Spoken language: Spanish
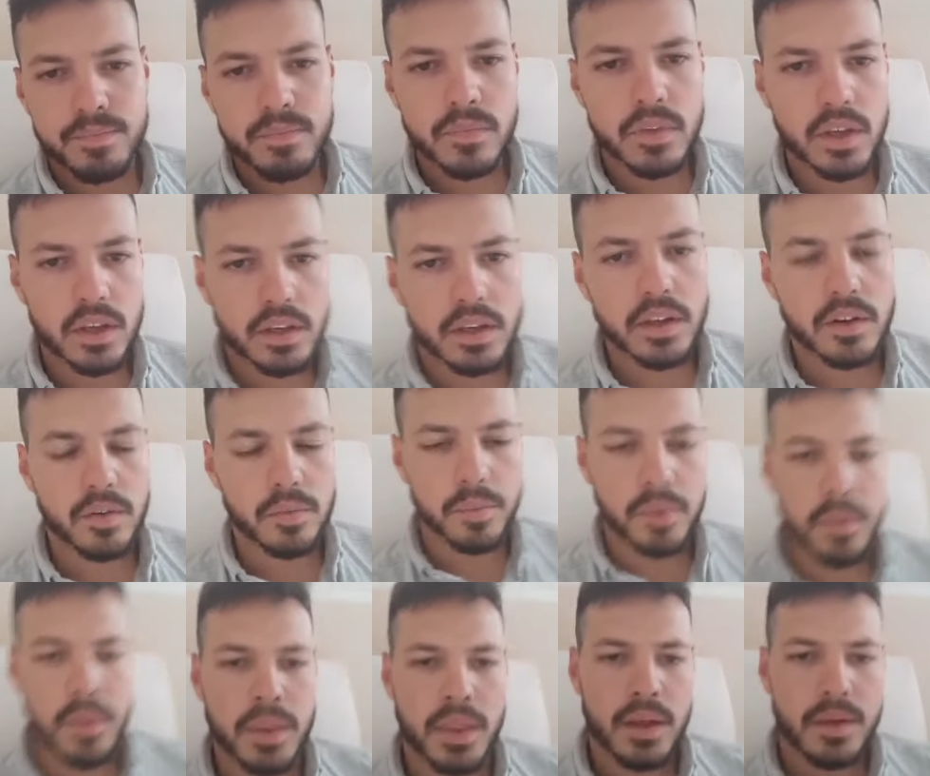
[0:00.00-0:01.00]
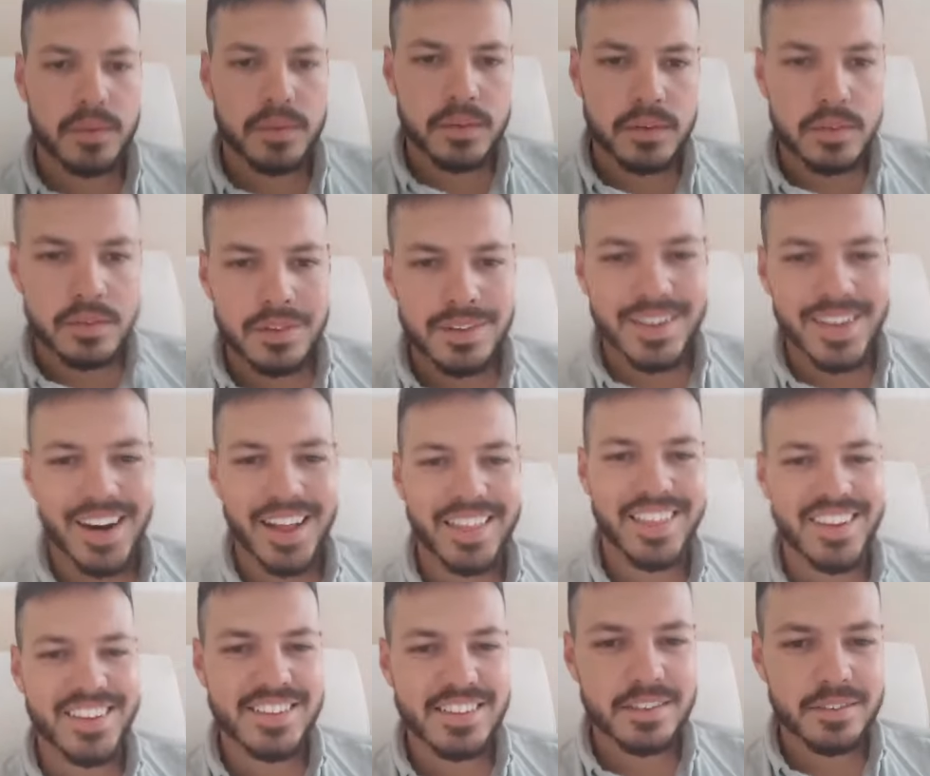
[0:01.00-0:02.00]
que quiero en mi vida.
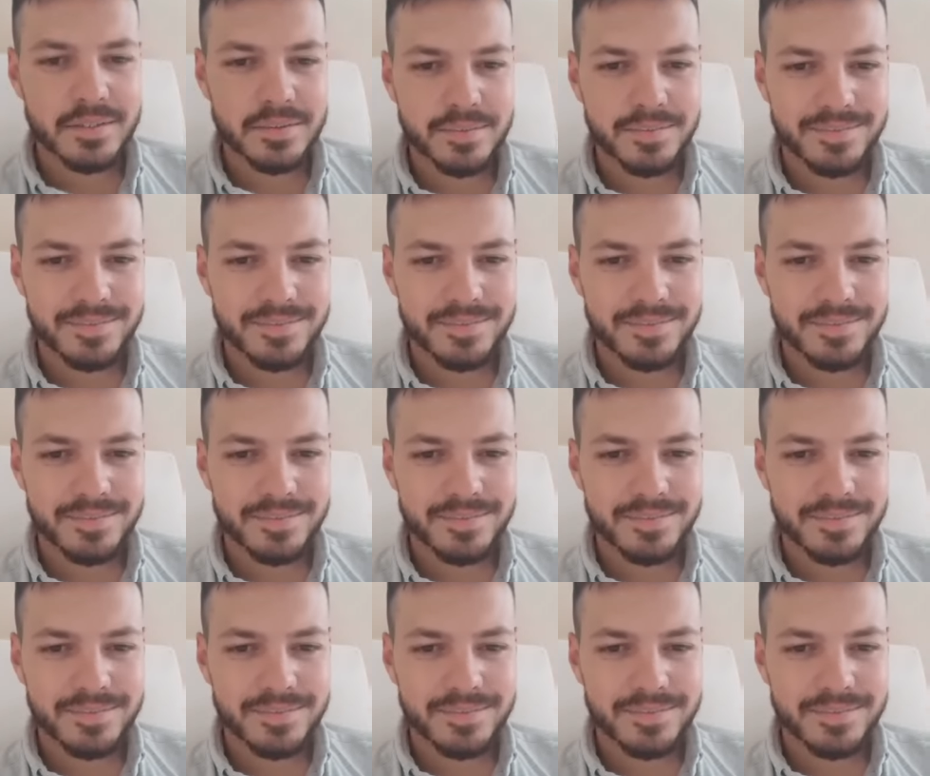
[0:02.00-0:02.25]
Gracias.